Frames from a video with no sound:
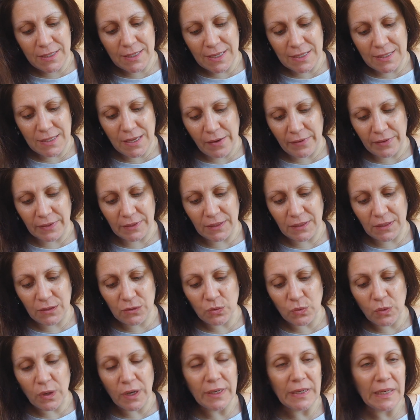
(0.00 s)
Ya saben, este
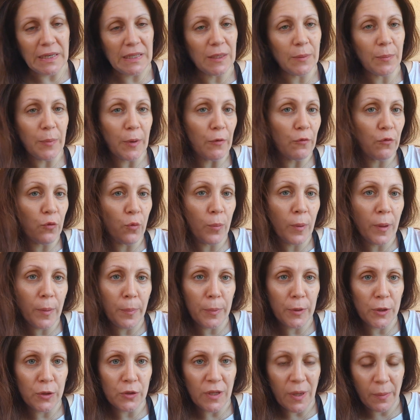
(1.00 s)
es un canal de perfumes,
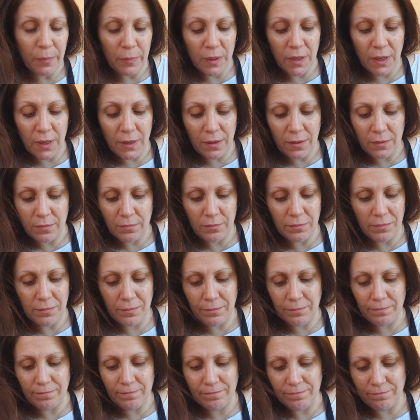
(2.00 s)
pero también
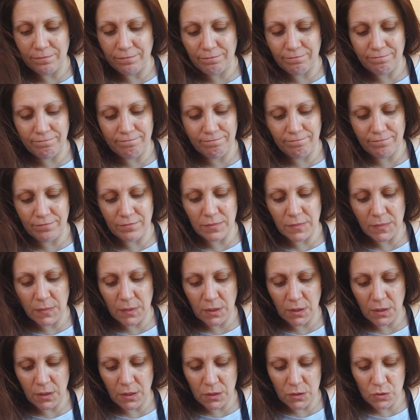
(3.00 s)
mm,
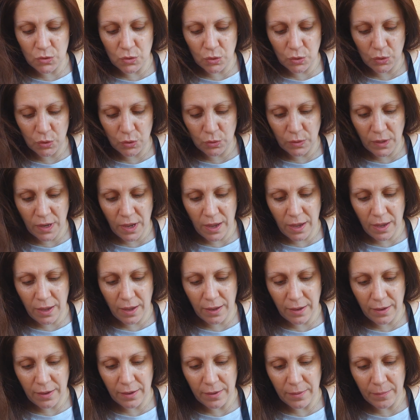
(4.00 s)
soy
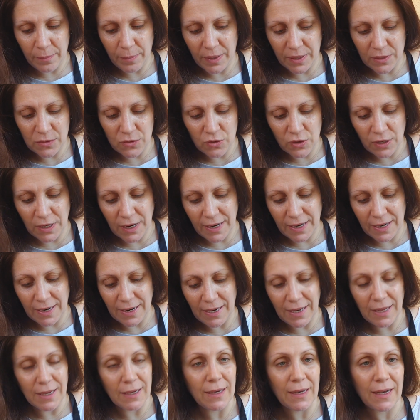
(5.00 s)
una persona
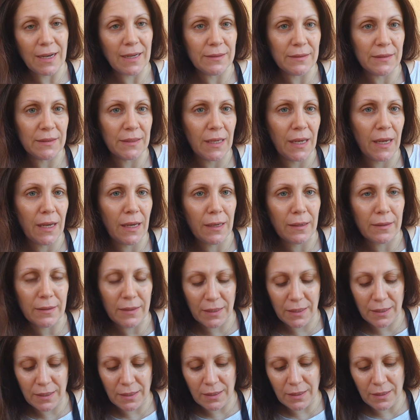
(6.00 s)
que le encanta
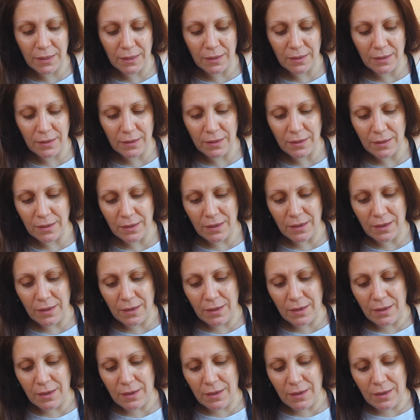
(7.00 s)
eh,
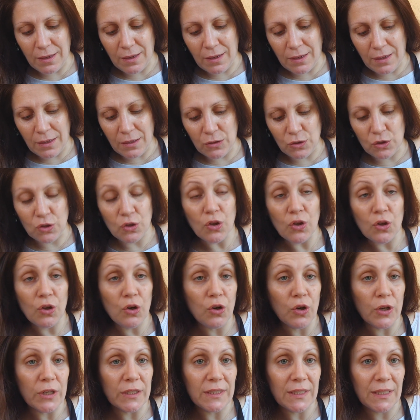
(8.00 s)

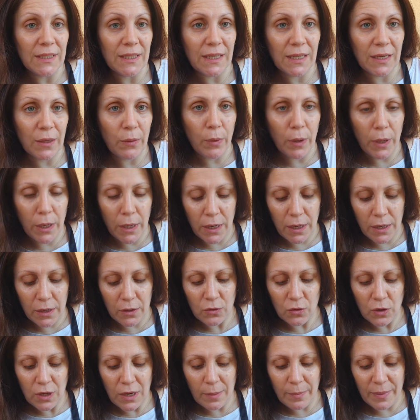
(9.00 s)
todo lo que tiene que
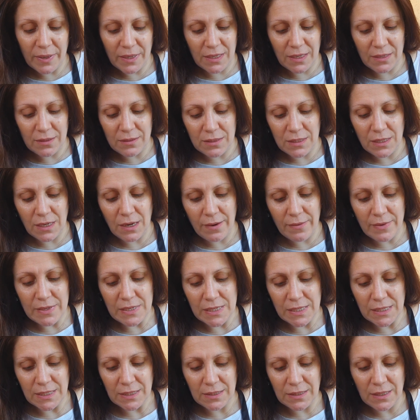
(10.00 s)
ver con la apariencia, la
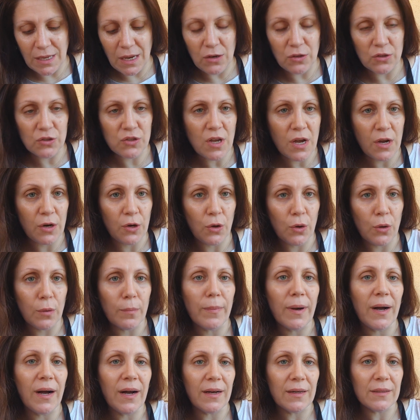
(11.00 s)
belleza, los
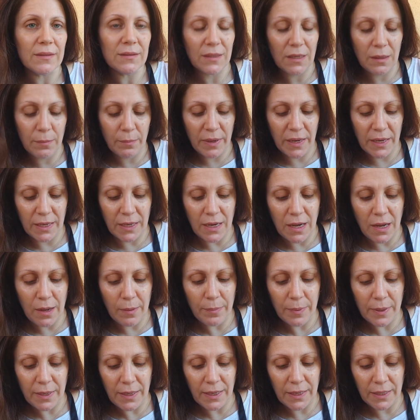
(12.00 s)
aromas, el
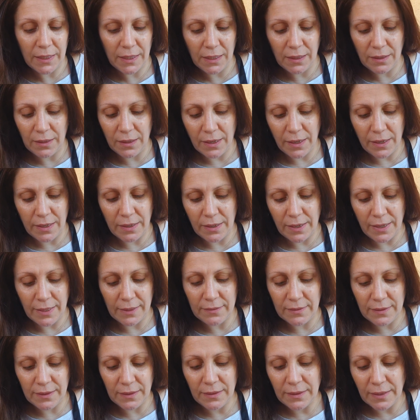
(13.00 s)
make-up, el skincare.
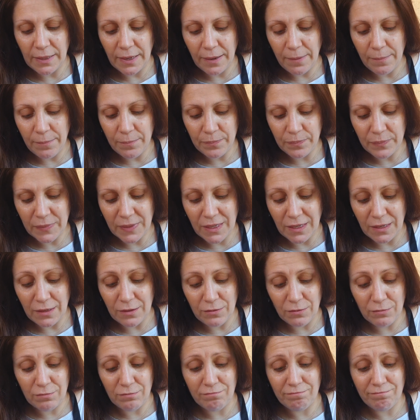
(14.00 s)
Así que
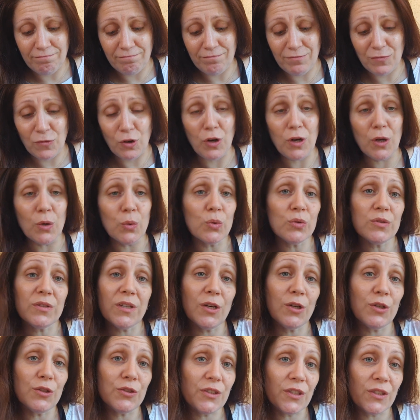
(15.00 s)
quien no le
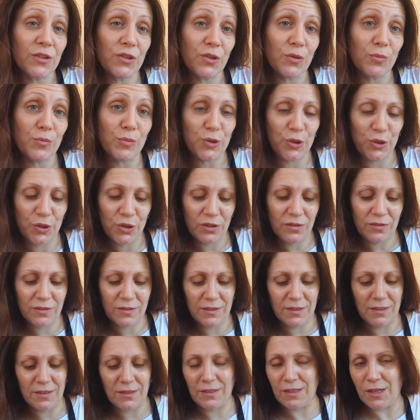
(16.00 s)
guste lo siento mucho
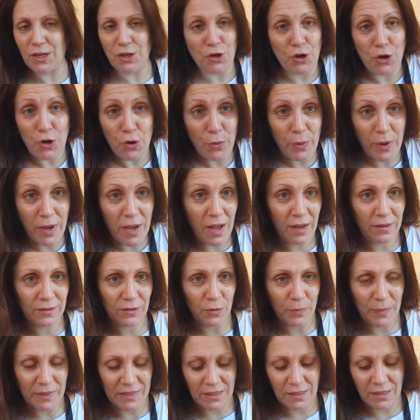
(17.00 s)
y que no lo vea,
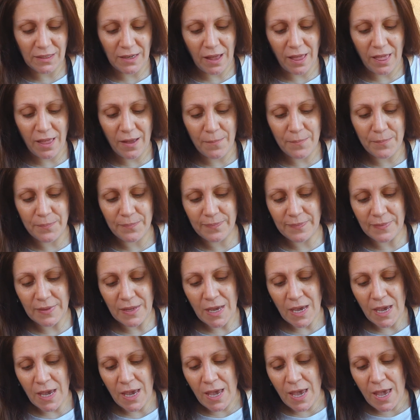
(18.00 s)
no pasa nada
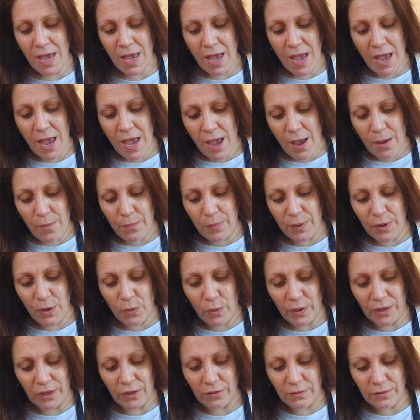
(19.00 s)
pero
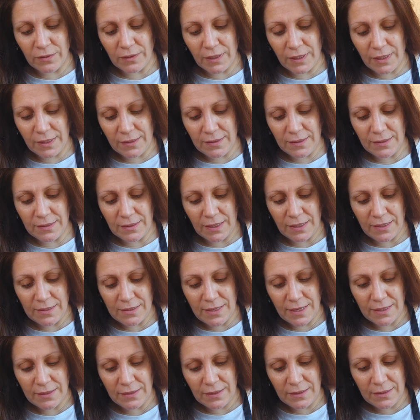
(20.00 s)
bueno, es
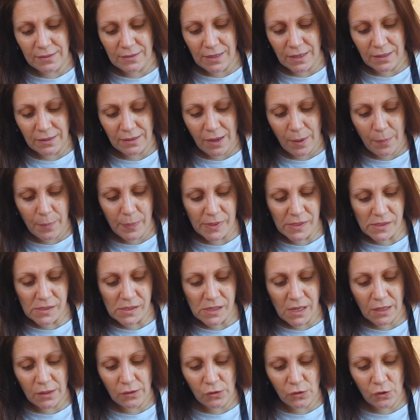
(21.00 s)
interesante si estás
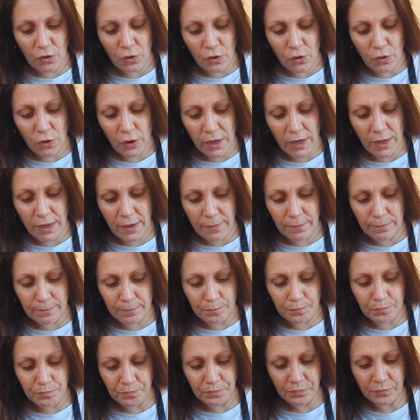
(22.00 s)
pensando
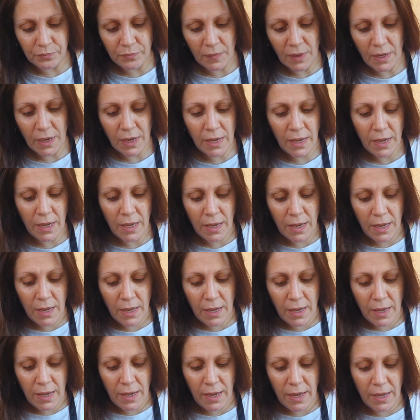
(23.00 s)
en,
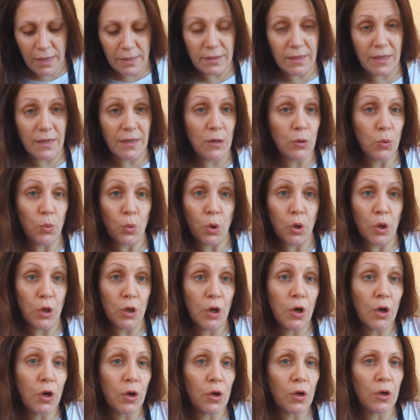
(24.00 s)
tener un
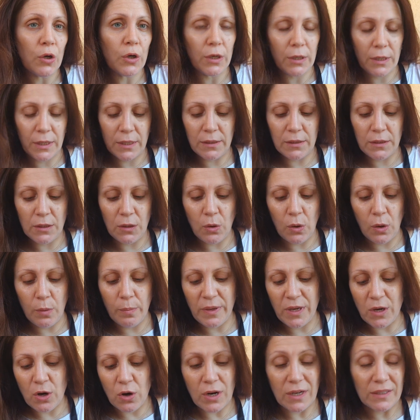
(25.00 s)
color, estilo el
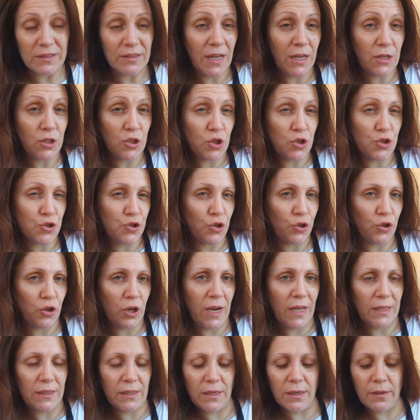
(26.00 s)
mío, castaño,
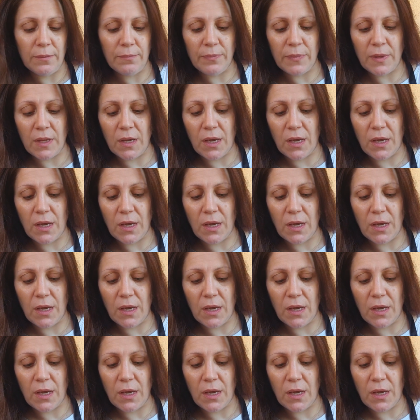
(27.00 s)
chocolate.